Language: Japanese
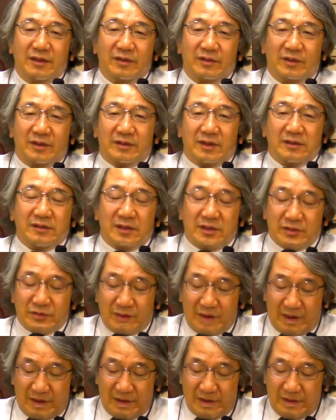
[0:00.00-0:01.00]
私たち
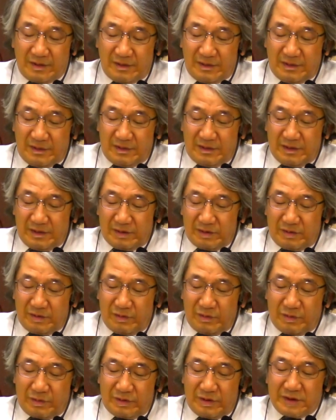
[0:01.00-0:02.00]
は、えっ
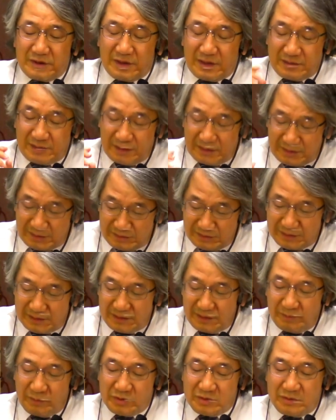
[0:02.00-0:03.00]
と、クリスチャンになってるで
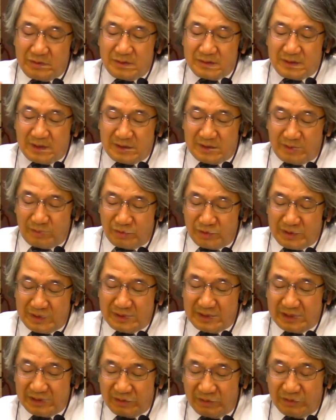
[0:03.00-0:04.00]
も許されたものなん
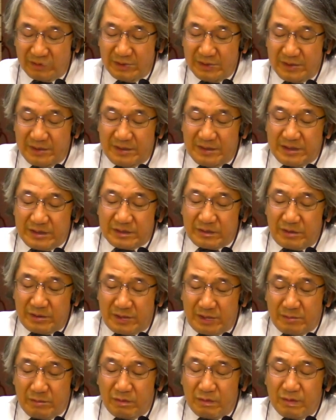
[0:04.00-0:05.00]
だけどそれ
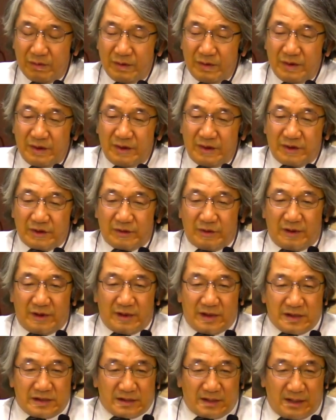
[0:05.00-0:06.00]
でも今日
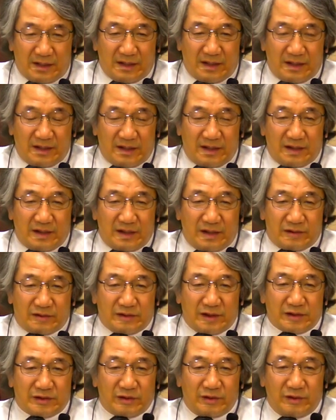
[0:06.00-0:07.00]
話した人
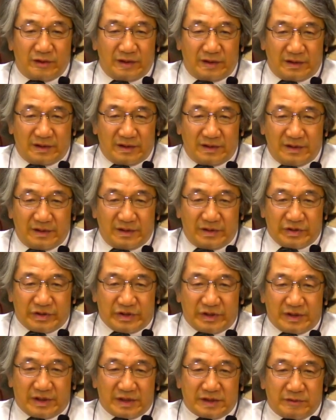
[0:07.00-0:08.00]
たちのように主
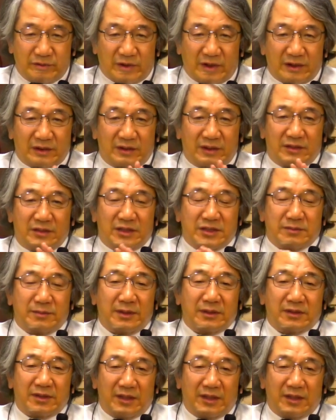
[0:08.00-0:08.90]
に立ち向かっていってしまった